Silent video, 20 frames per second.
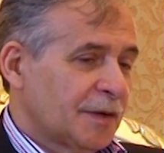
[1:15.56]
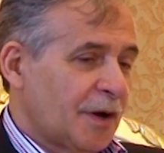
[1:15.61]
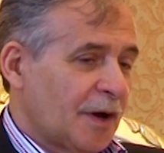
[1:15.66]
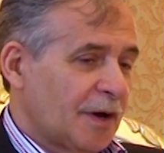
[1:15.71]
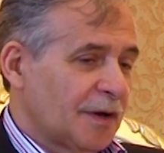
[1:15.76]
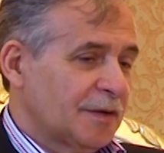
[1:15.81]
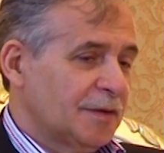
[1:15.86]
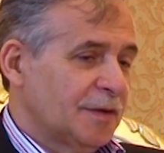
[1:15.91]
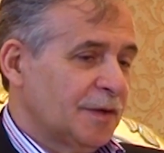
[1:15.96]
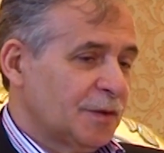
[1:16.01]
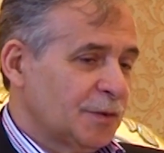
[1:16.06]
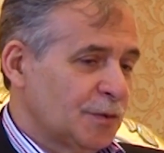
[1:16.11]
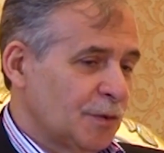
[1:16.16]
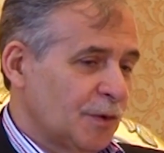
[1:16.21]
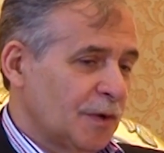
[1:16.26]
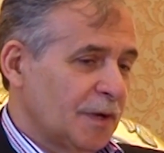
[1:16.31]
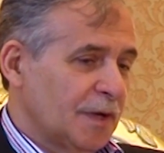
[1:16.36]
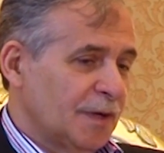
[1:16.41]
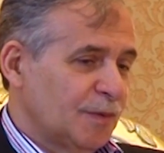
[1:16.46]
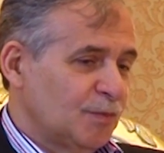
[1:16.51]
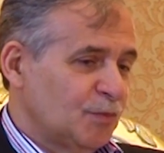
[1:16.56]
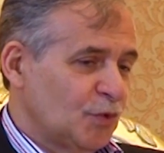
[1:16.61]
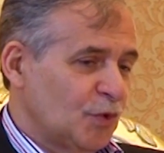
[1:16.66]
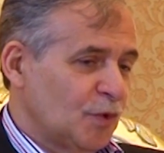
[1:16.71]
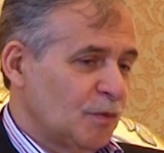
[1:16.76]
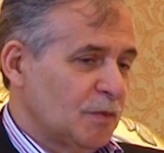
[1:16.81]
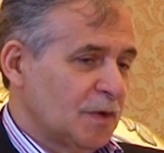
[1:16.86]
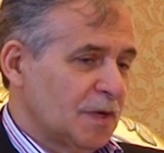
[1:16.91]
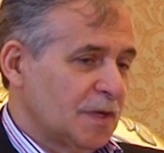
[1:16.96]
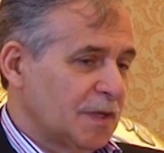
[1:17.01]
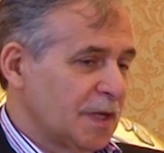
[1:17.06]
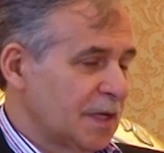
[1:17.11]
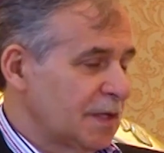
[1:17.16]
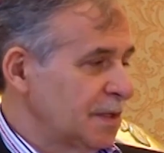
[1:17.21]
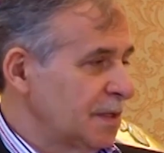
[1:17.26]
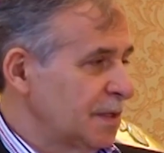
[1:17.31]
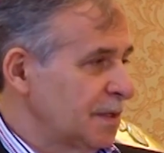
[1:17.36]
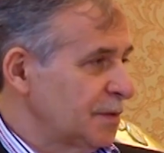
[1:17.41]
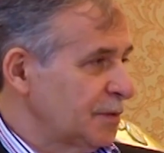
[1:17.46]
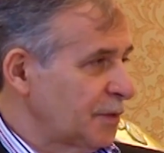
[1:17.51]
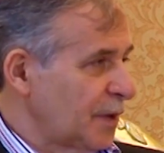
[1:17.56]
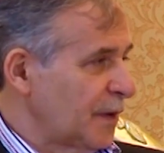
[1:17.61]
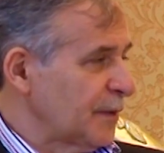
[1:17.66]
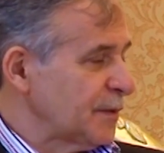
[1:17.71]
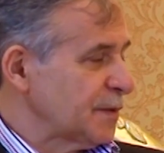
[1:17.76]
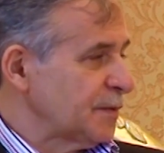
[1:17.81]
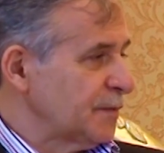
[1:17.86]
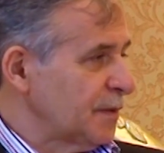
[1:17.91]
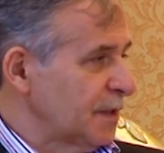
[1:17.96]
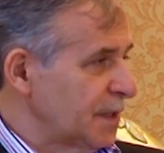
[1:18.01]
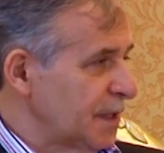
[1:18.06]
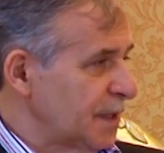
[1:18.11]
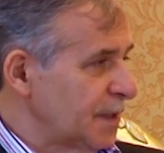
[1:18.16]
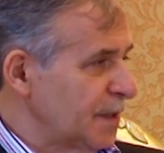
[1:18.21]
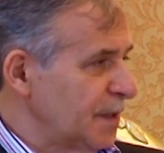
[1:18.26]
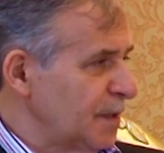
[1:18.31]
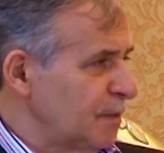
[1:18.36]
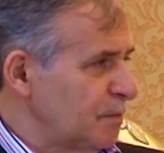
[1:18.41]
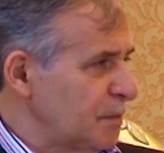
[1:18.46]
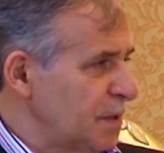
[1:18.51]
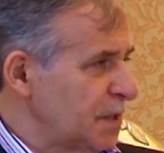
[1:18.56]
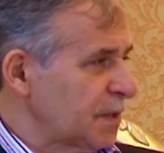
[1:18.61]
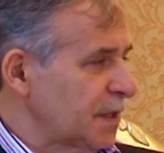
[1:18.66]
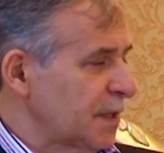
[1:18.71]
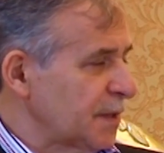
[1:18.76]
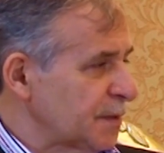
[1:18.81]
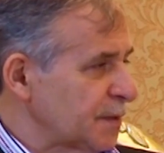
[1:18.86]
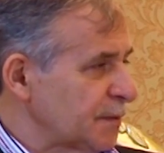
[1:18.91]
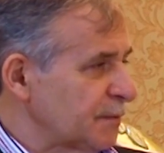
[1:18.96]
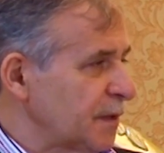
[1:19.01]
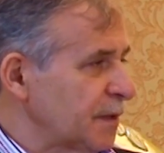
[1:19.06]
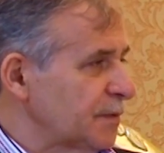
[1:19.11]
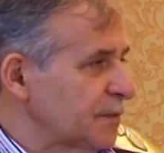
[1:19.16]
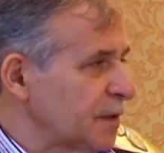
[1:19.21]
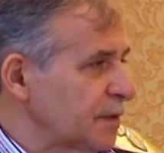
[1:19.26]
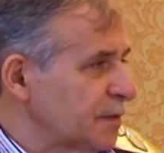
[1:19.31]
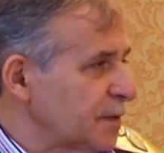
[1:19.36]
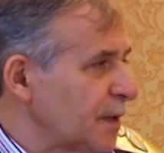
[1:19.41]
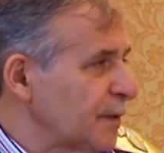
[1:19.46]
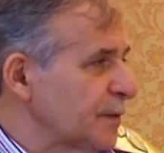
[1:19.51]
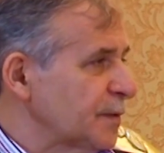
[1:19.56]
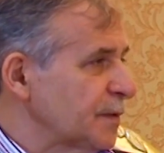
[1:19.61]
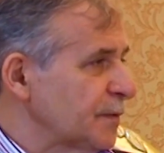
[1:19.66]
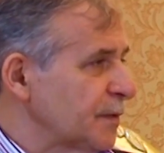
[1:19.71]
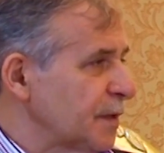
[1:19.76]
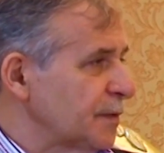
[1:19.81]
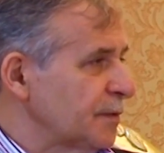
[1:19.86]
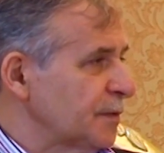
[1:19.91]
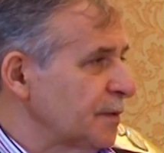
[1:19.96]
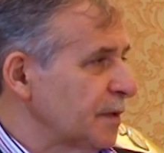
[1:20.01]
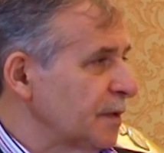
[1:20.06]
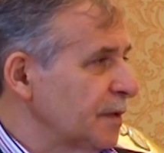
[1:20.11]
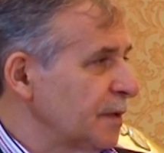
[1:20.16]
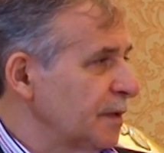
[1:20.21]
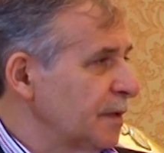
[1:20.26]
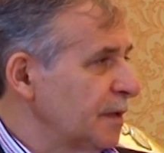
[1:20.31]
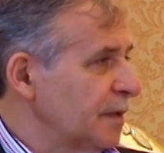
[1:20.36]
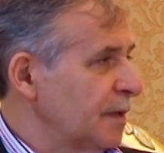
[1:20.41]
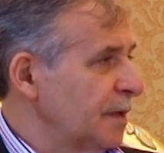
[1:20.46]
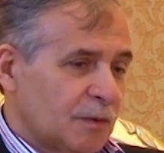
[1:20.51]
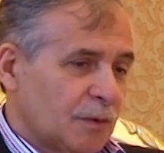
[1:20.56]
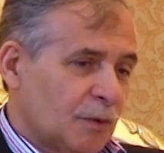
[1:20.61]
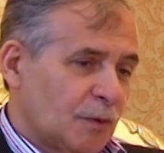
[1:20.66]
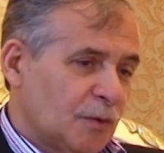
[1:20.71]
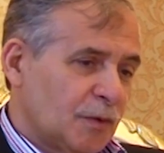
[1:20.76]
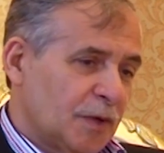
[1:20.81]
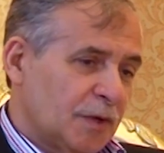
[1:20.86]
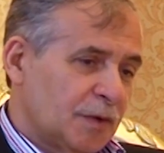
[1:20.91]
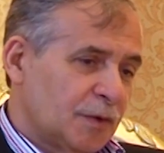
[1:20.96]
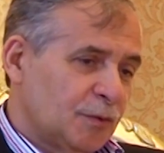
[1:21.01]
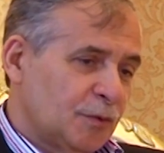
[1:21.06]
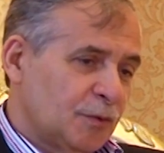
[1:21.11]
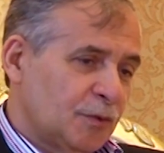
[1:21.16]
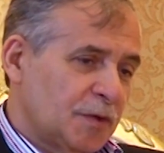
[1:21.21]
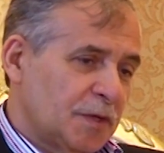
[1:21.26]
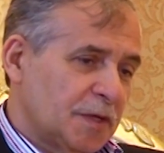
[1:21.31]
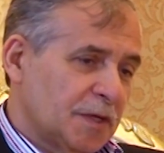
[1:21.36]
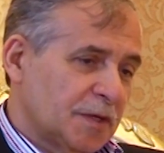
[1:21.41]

kardeşi olan müminleri tavsif ederken bir sıfatla tavsif etti. Onlar nur